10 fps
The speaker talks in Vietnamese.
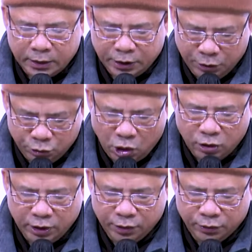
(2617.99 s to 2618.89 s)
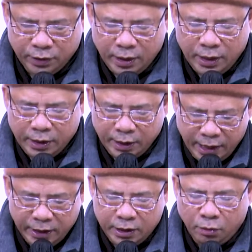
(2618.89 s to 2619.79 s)
thiếu sót nhiều
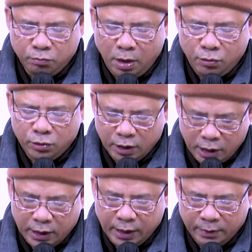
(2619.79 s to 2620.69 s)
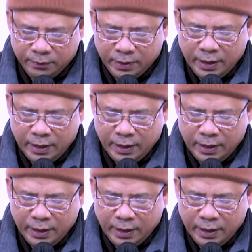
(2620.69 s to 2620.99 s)
nên không mau được ứng nghiệm.